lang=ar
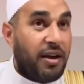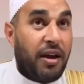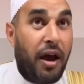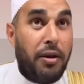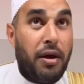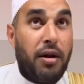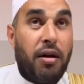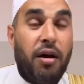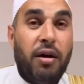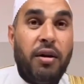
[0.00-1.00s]
كاننا
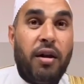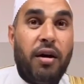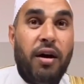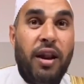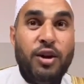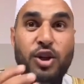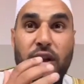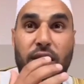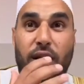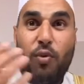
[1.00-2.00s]
نرى,
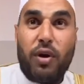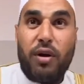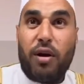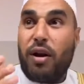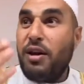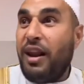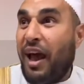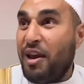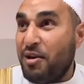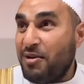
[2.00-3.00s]
الجنه والنار راي
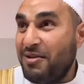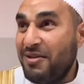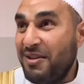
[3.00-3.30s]
العين